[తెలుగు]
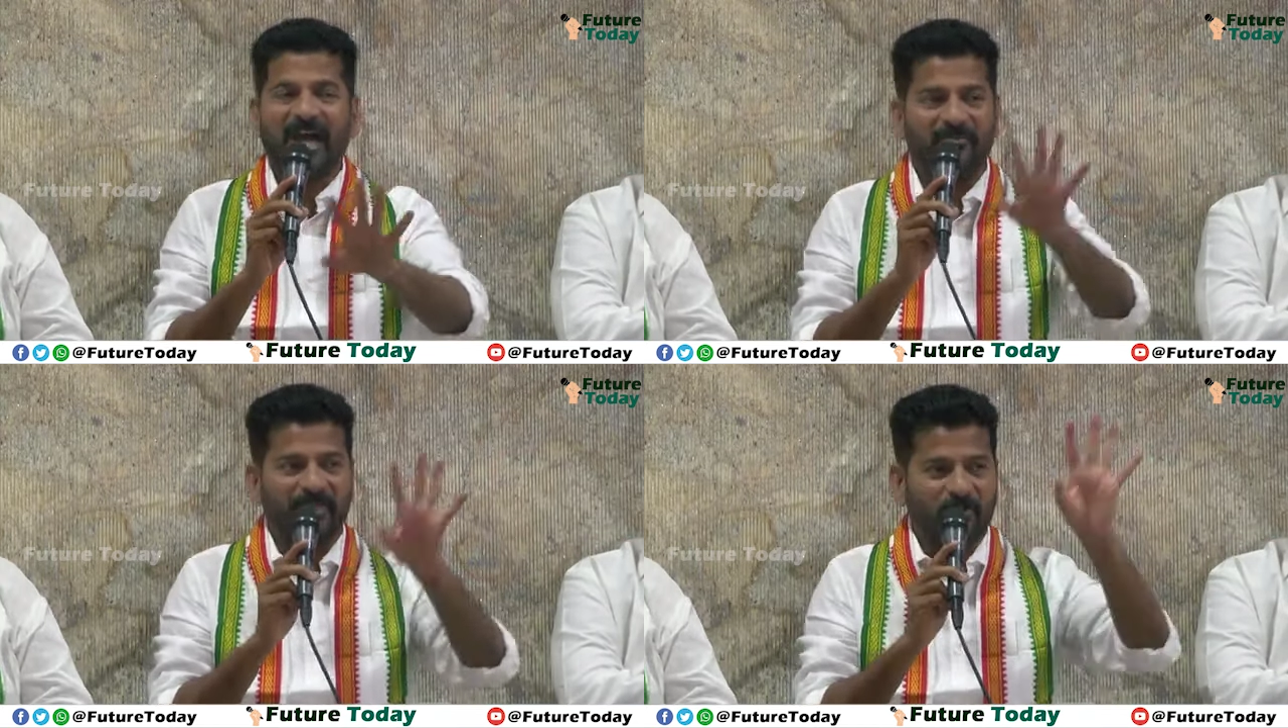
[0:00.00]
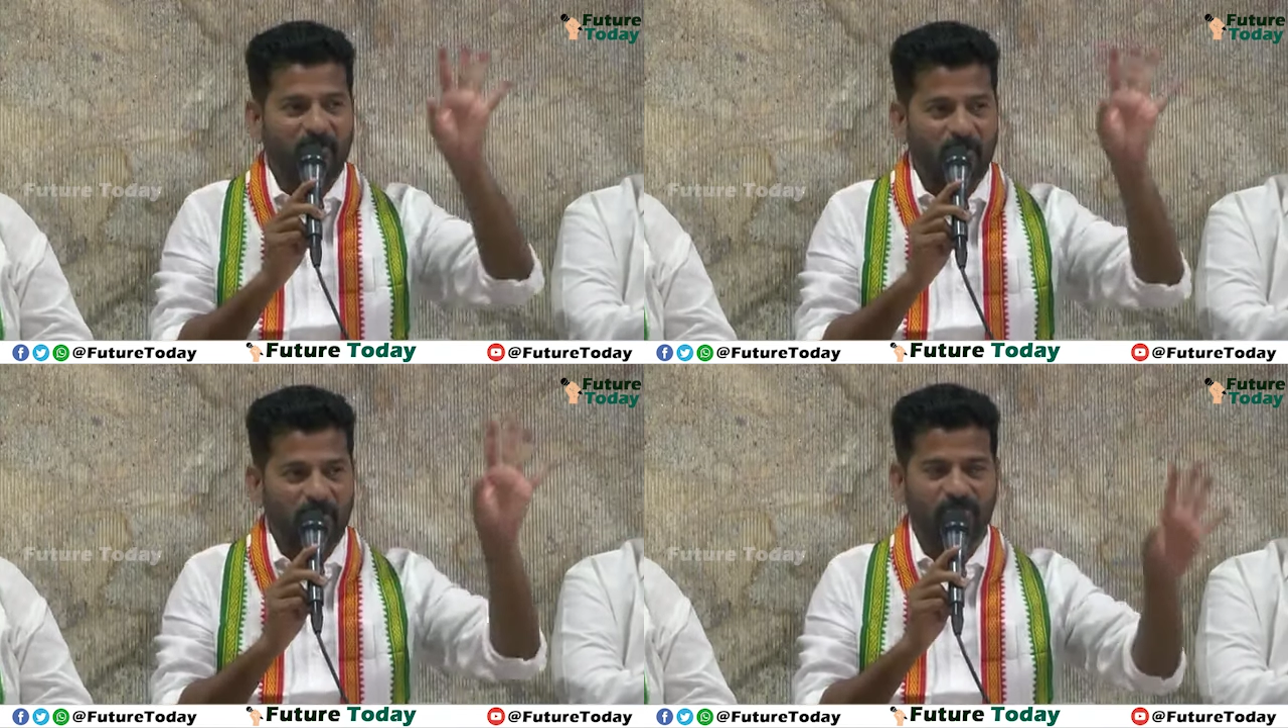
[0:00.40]
అవి
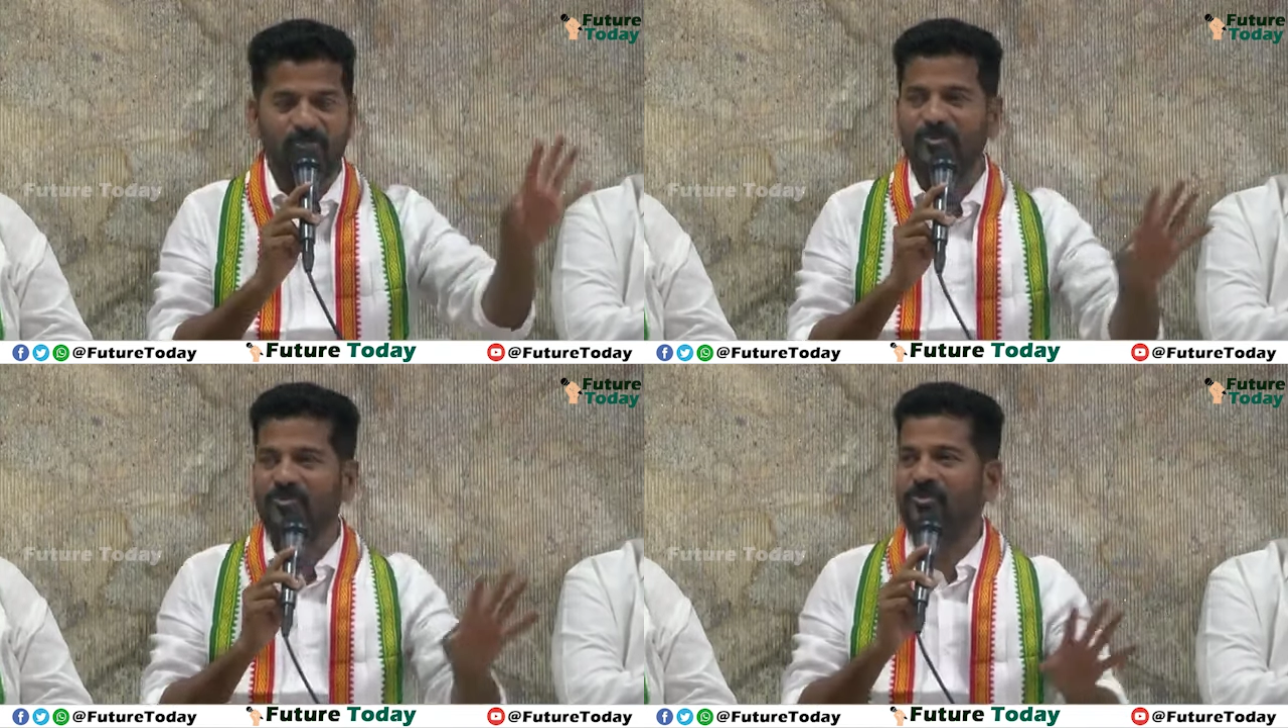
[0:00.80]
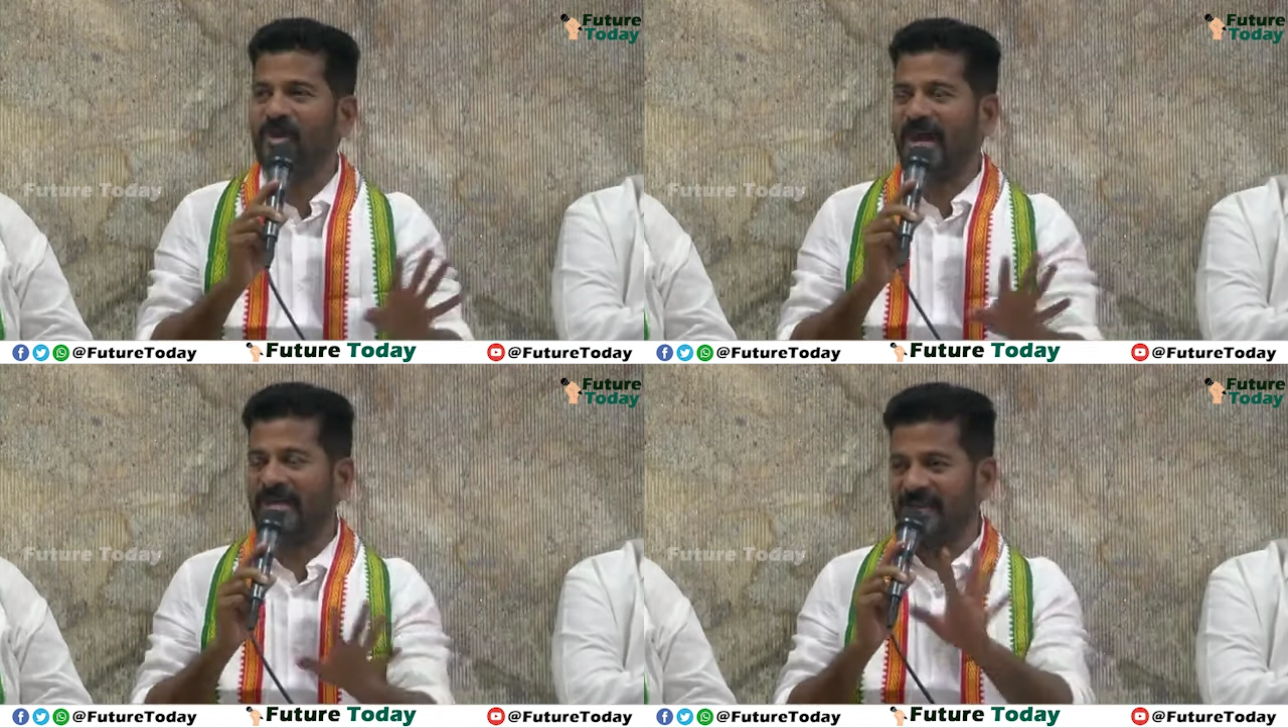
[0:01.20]
కోర్టు ముందు
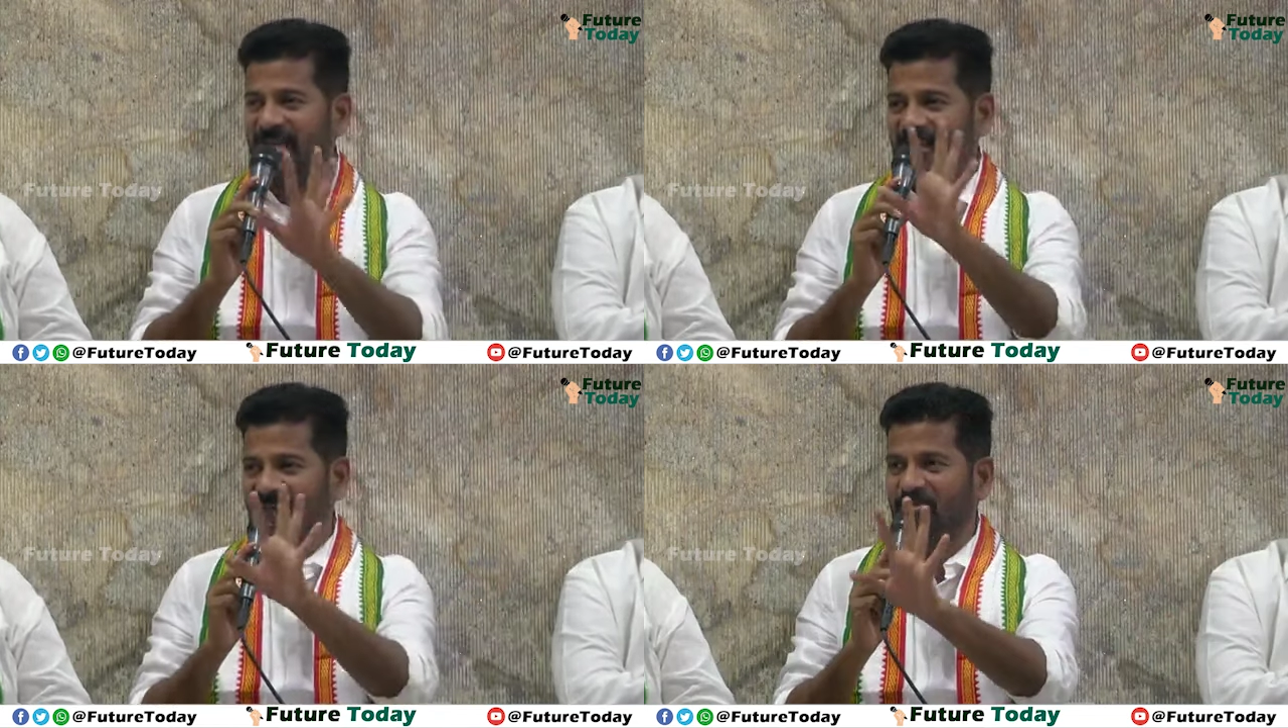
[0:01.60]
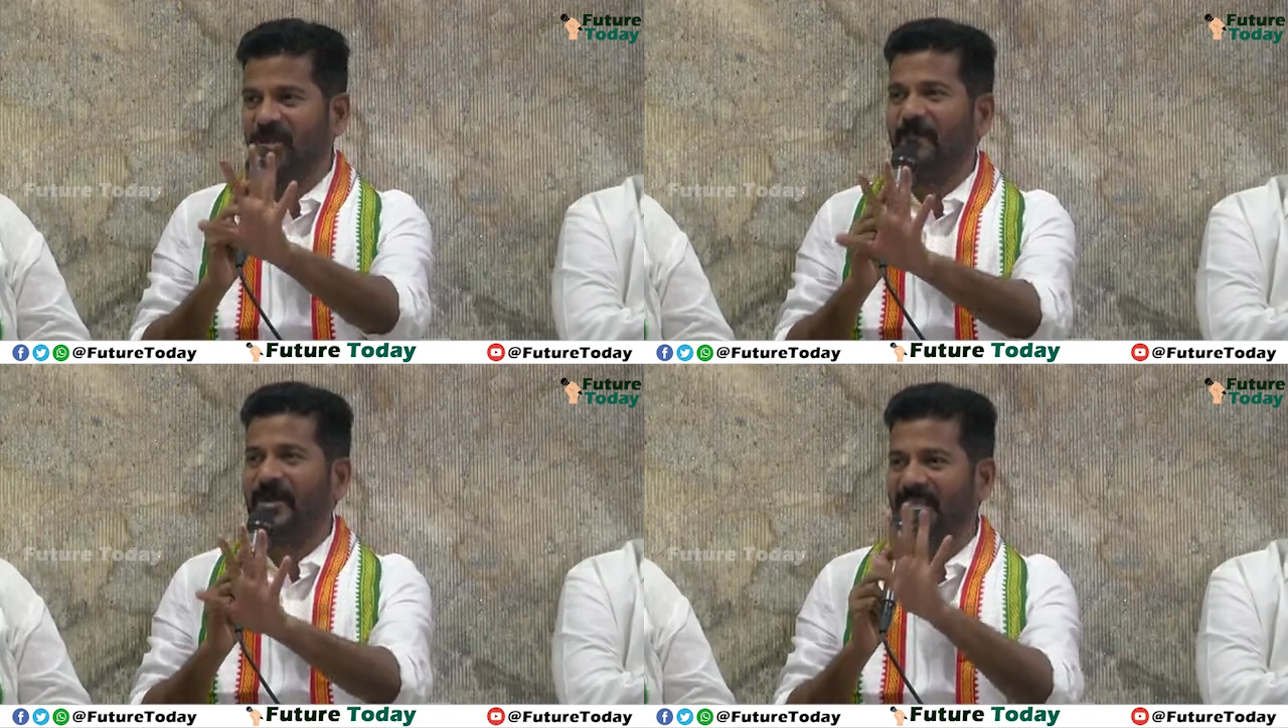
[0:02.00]

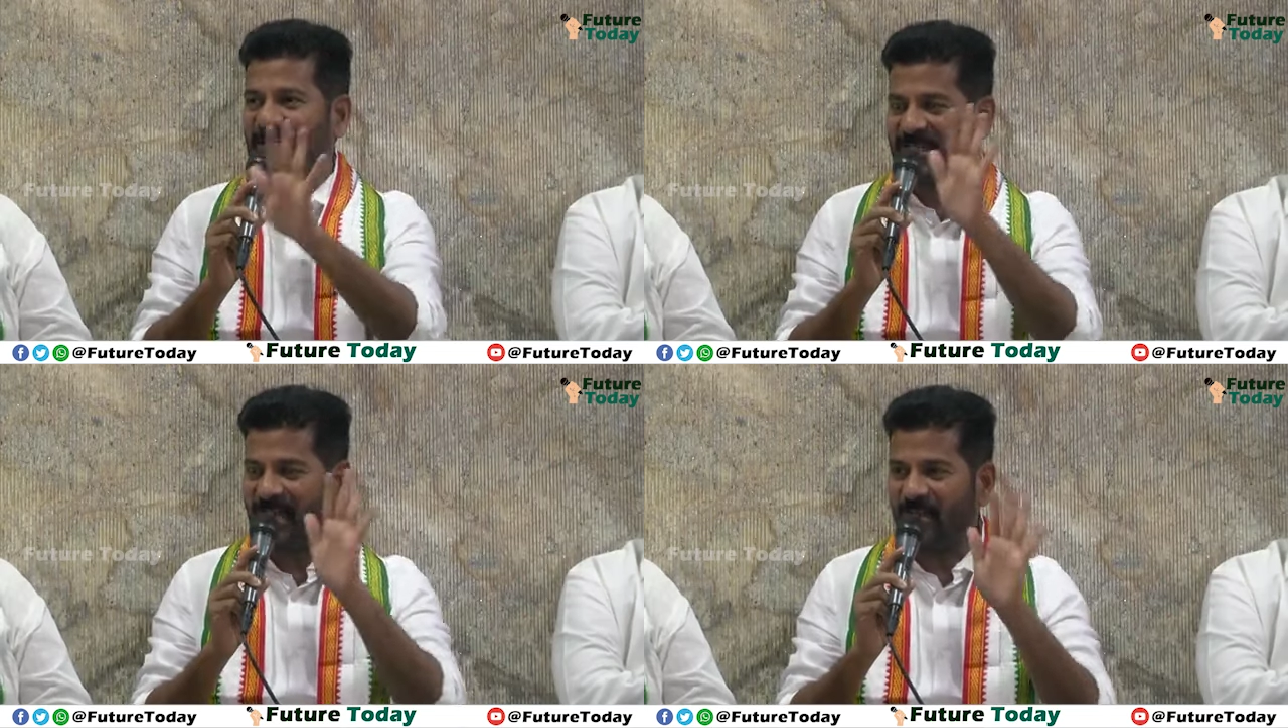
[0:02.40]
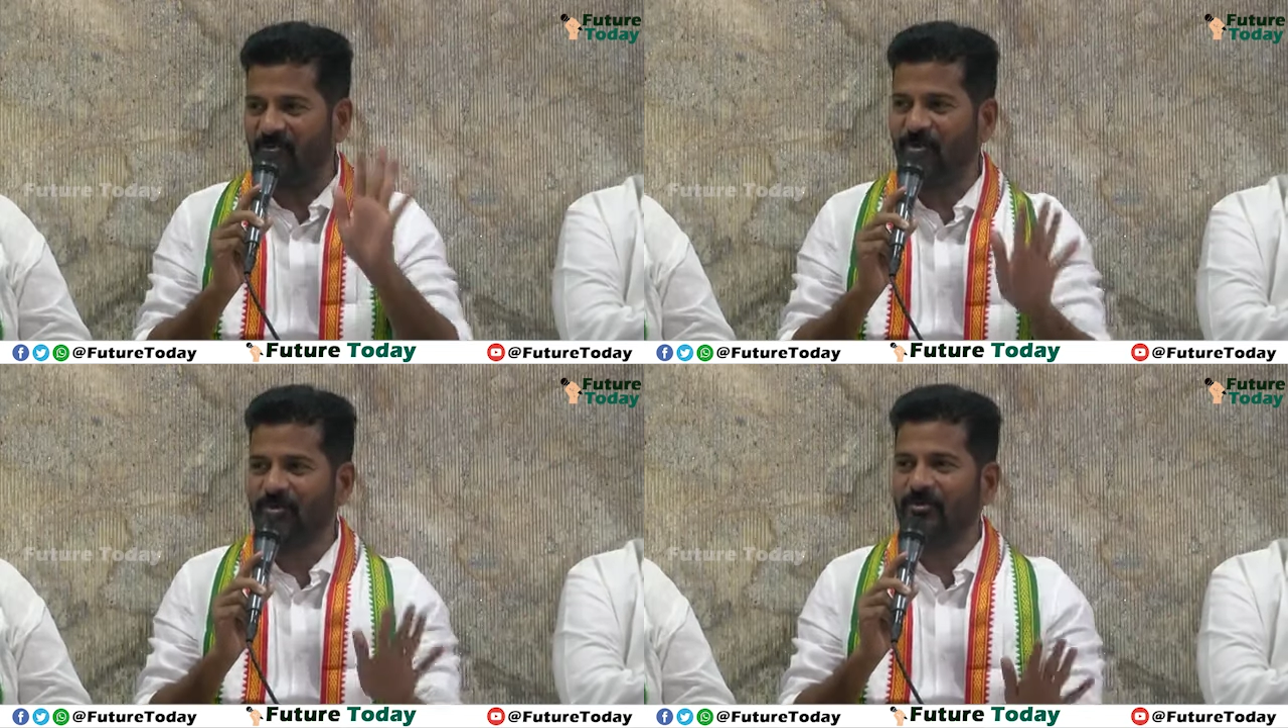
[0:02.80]
ఆధారాలుగా పనికిరావు